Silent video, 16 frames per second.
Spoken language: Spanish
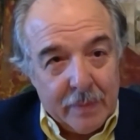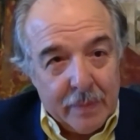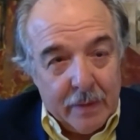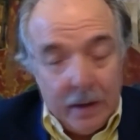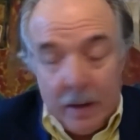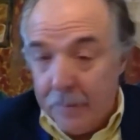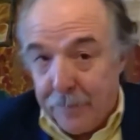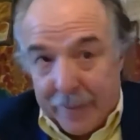
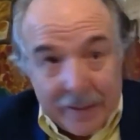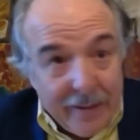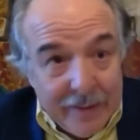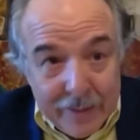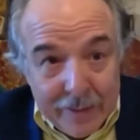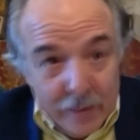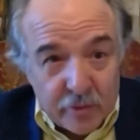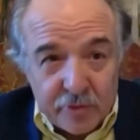En
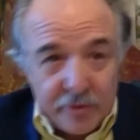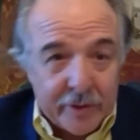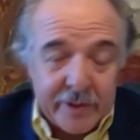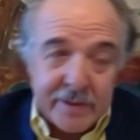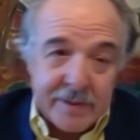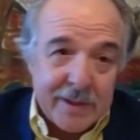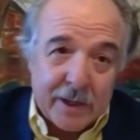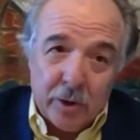paralelo, se
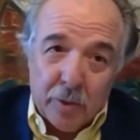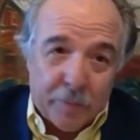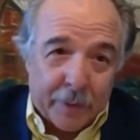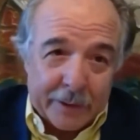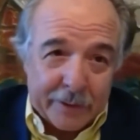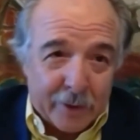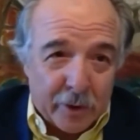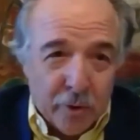dice que los
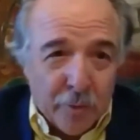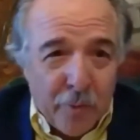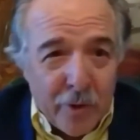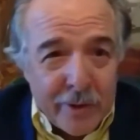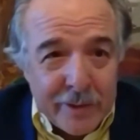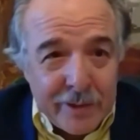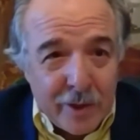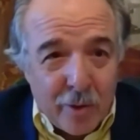partidos
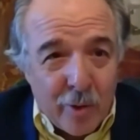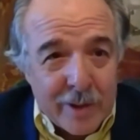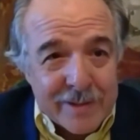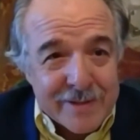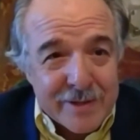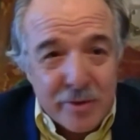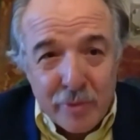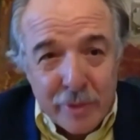políticos
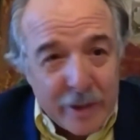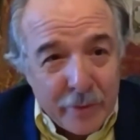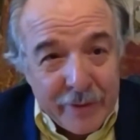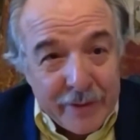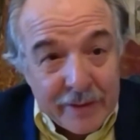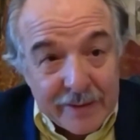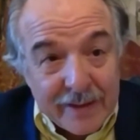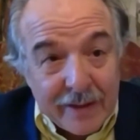han sido
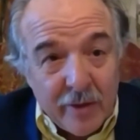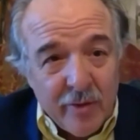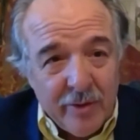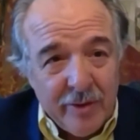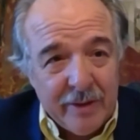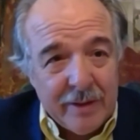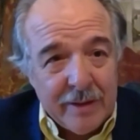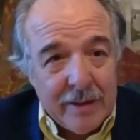inhabilitados,
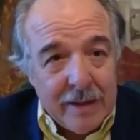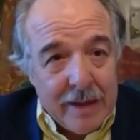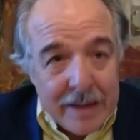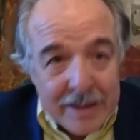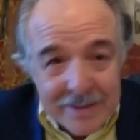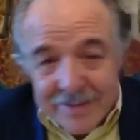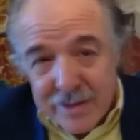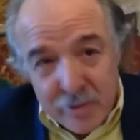
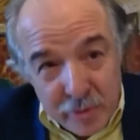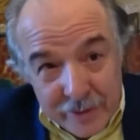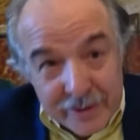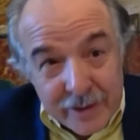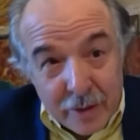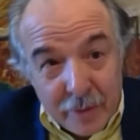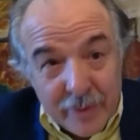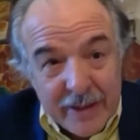han sido
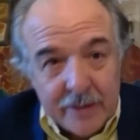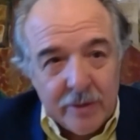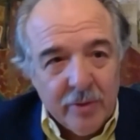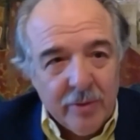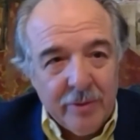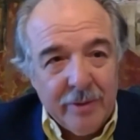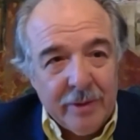intervenidos